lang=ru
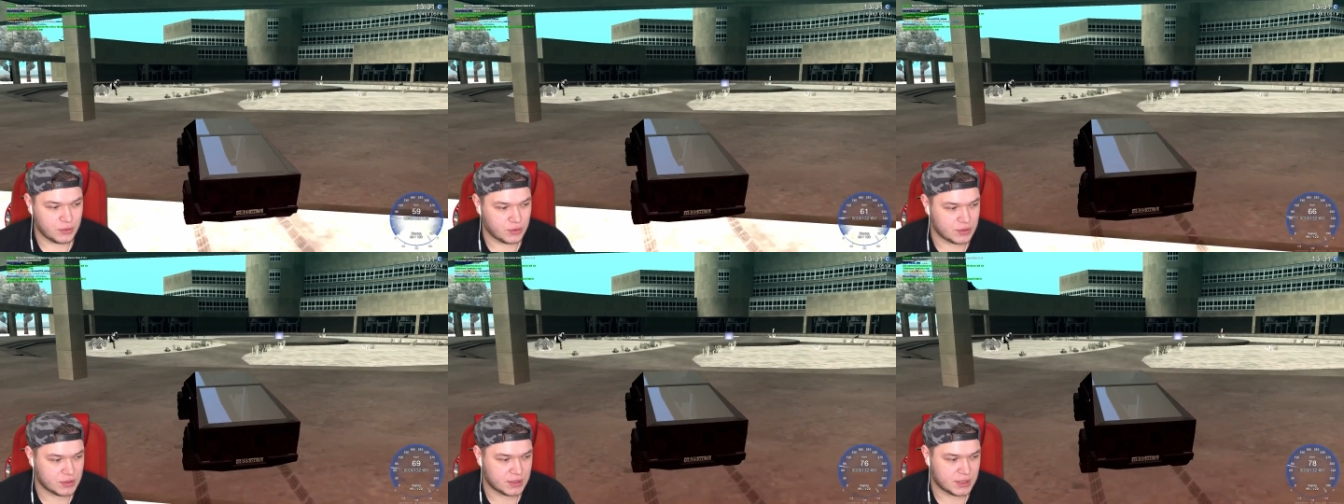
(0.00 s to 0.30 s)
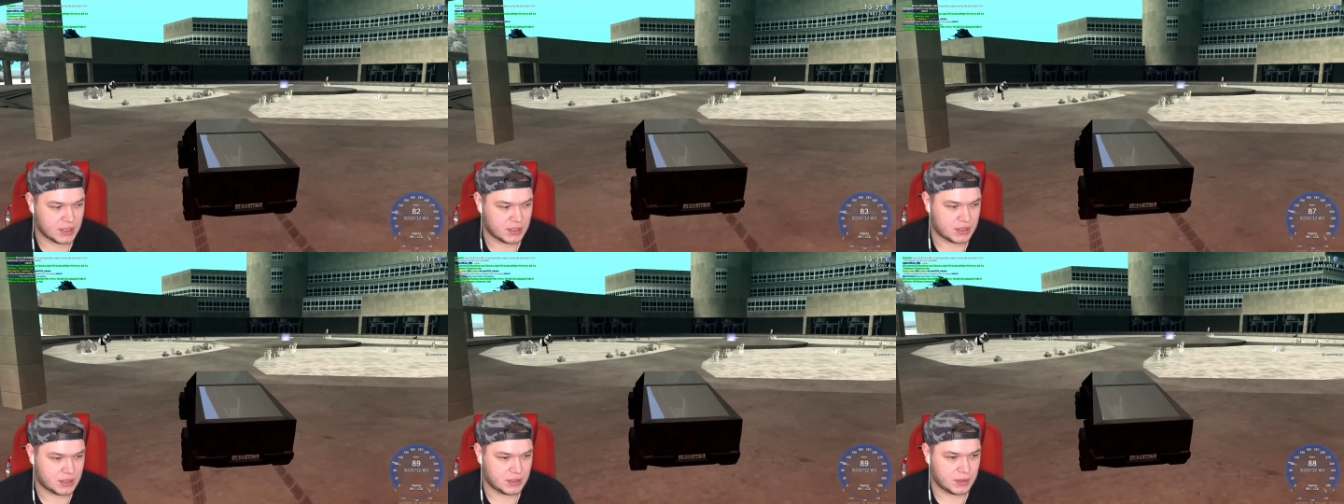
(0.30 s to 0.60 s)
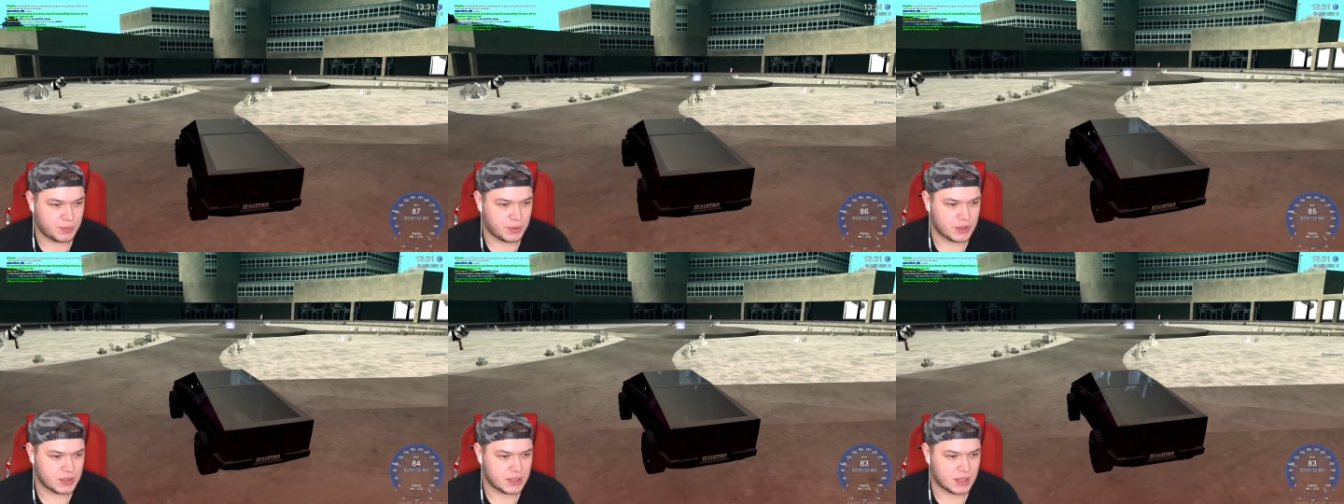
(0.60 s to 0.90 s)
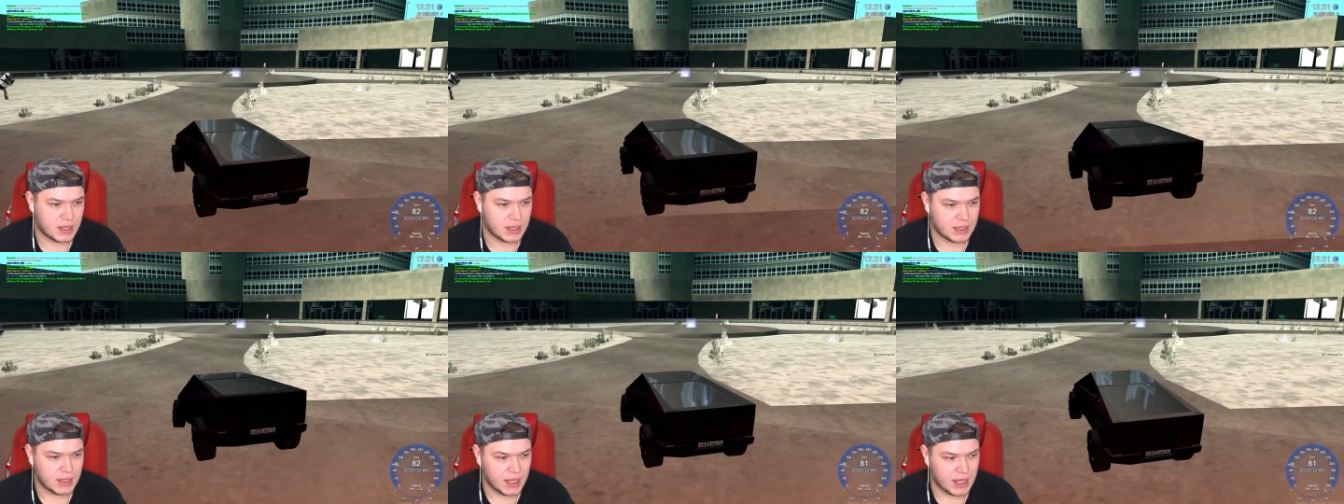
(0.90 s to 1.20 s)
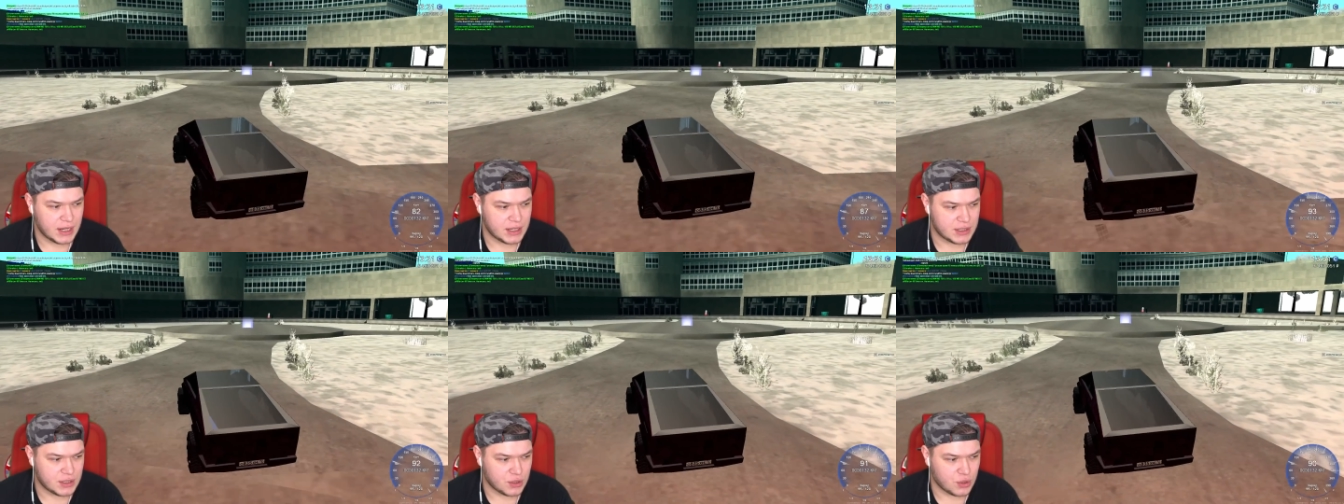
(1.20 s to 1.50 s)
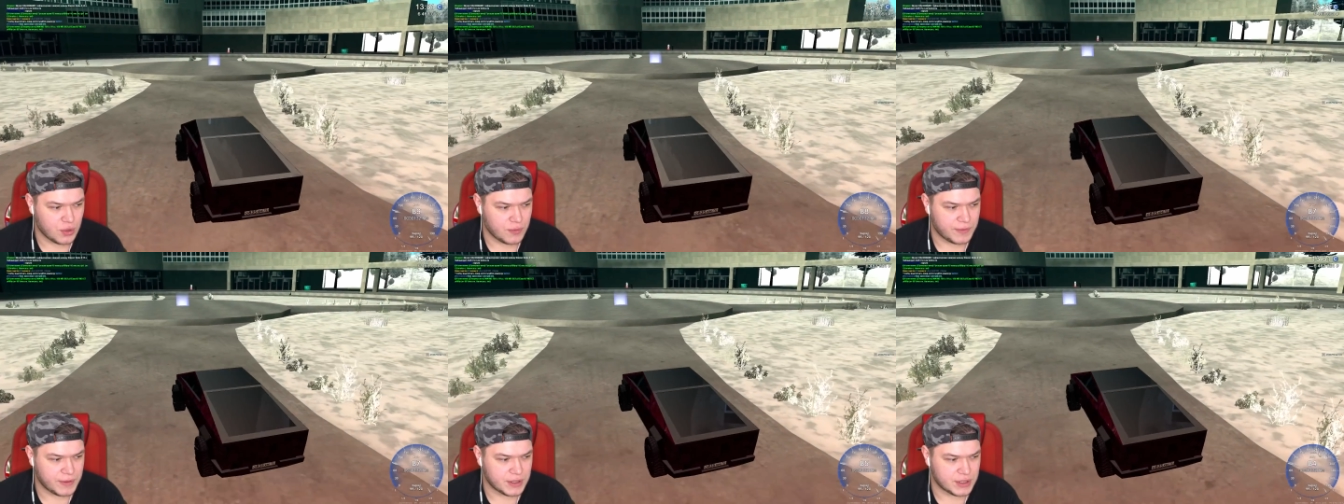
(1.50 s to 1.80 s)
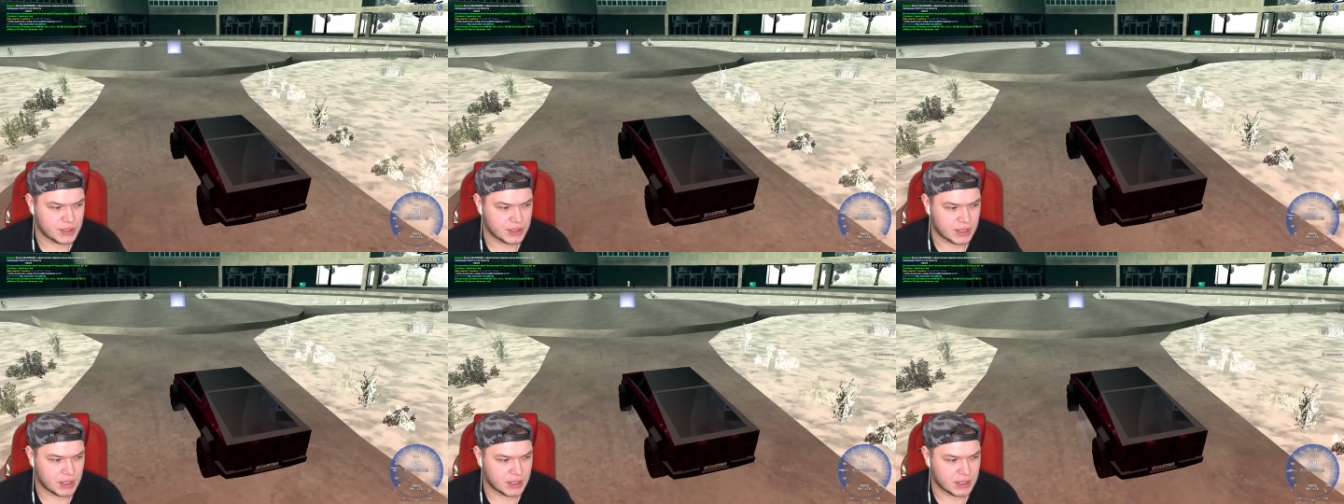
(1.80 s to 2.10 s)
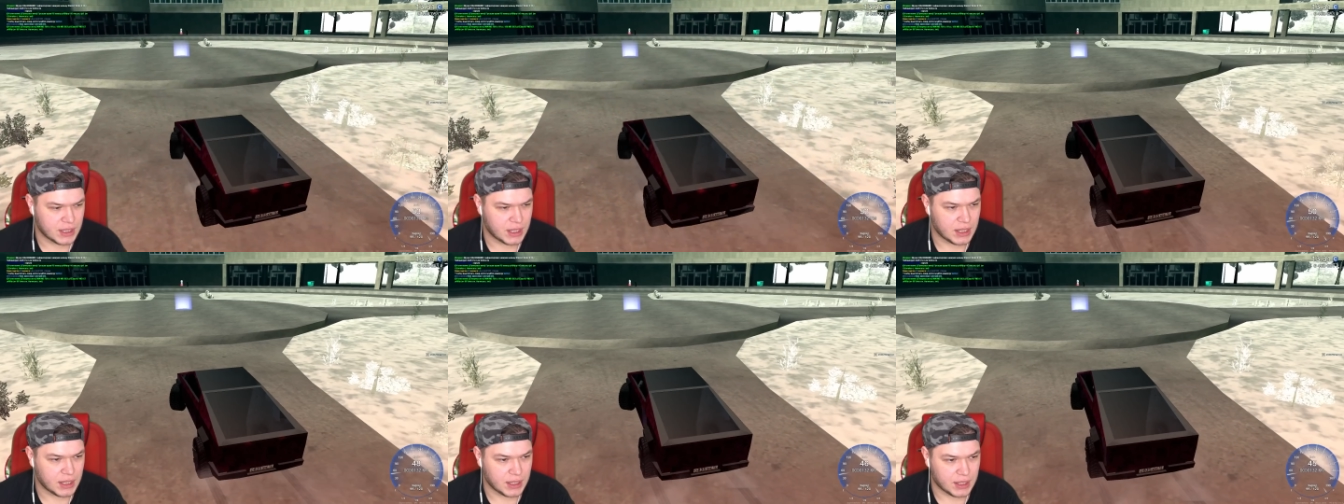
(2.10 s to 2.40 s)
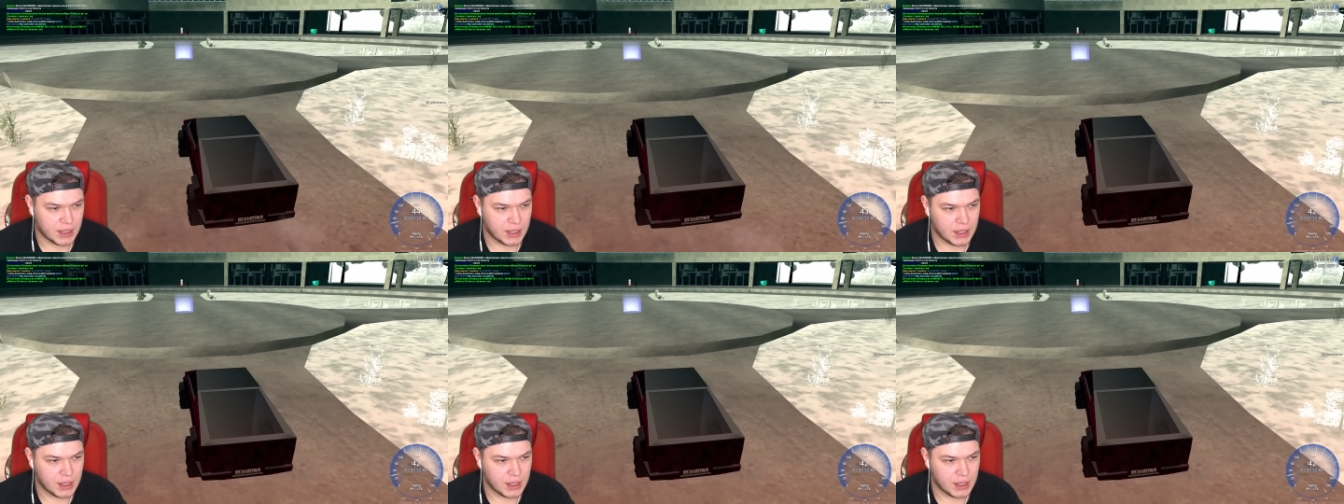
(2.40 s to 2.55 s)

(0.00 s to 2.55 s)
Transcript: то есть здесь ты просто катаешься, рофлишь и так далее.